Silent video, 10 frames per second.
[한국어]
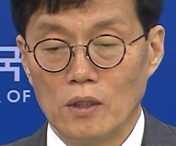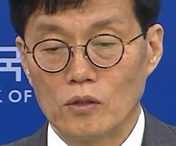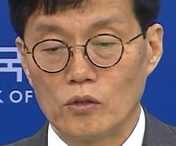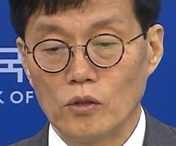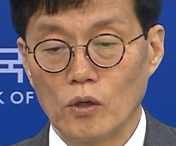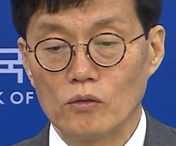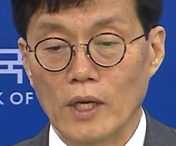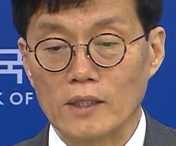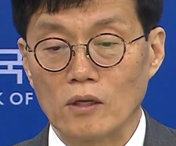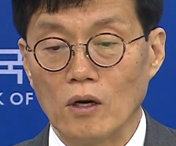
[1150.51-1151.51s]

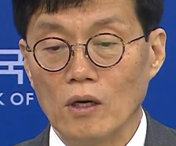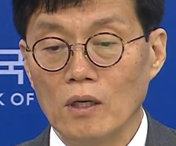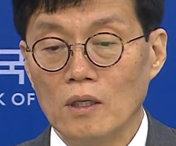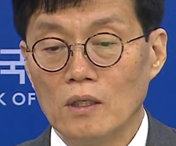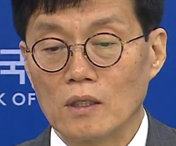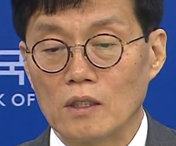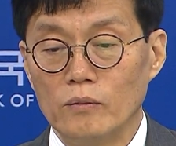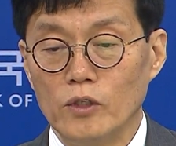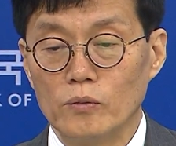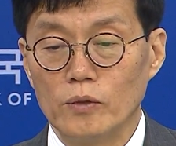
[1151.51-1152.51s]
주요국에서
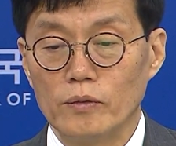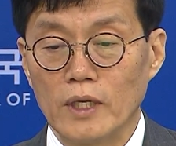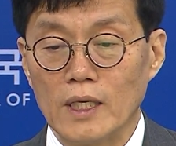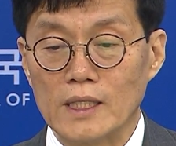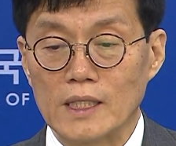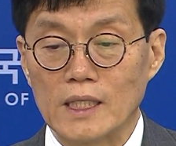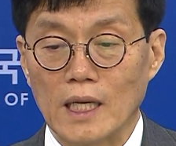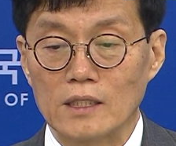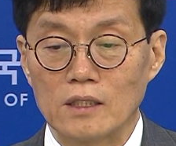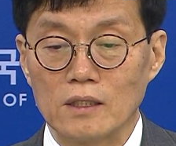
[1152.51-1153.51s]
금융 부분의
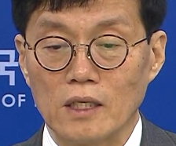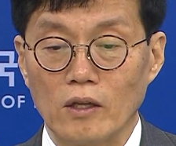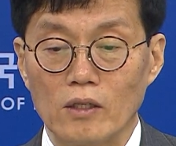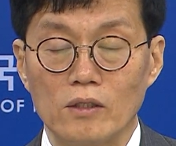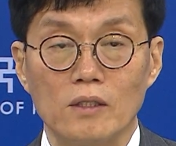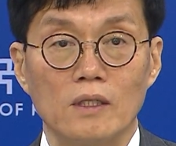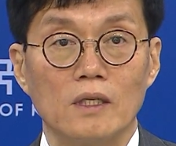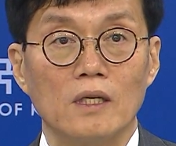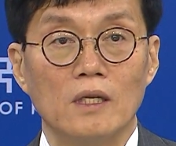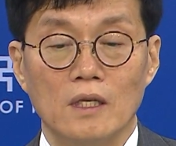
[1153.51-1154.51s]
리스크가 증대되는 등
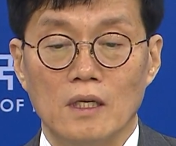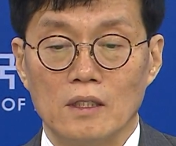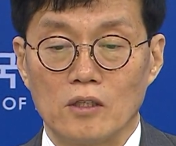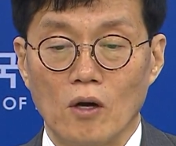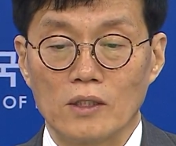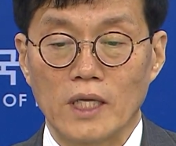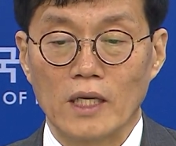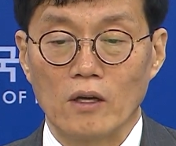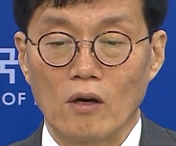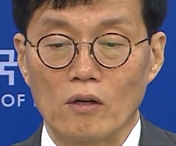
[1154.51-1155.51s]

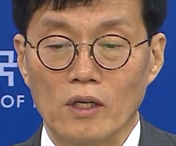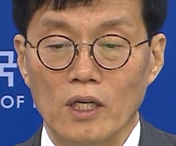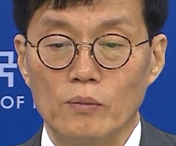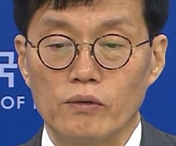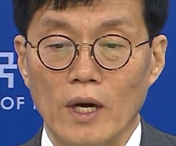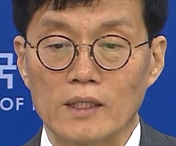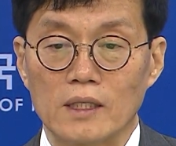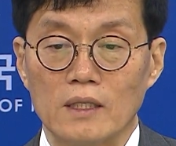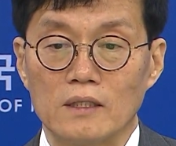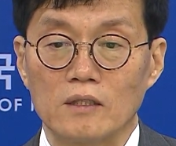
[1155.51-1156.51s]
정책 여건의
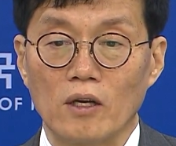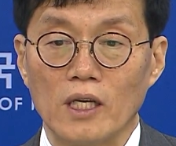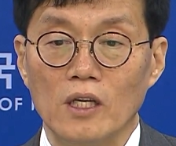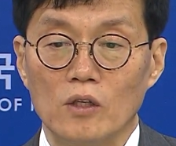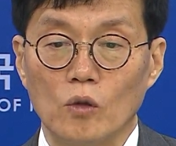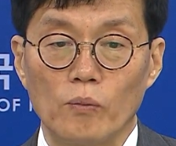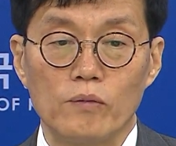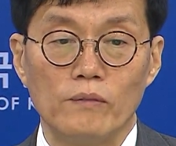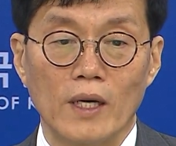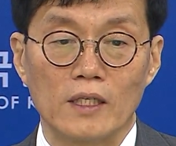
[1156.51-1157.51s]
불확실성이
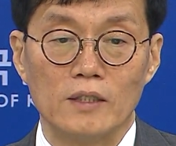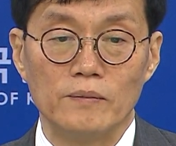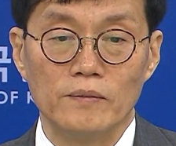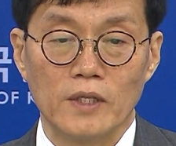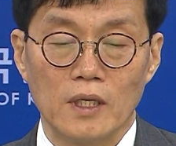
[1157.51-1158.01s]
높은 만큼